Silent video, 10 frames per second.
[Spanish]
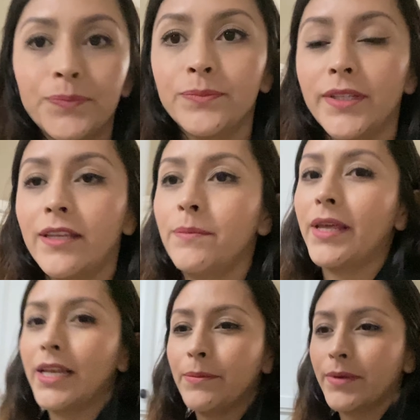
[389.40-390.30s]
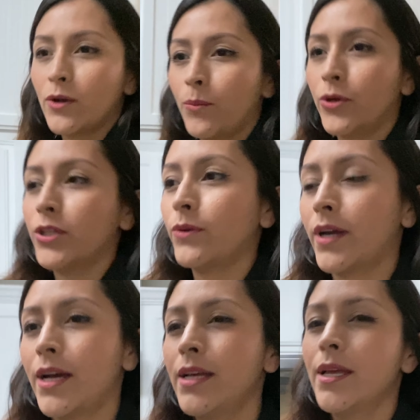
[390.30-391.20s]
Déjenme limpiar un poquito
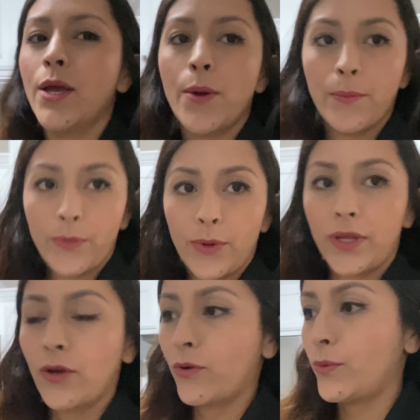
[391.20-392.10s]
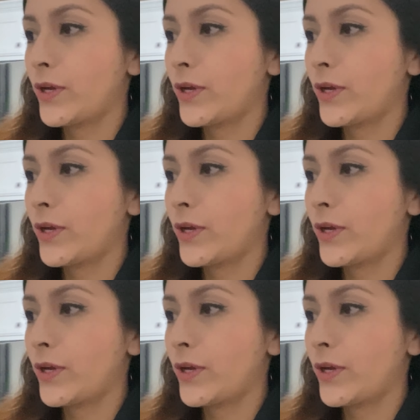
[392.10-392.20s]
acá porque como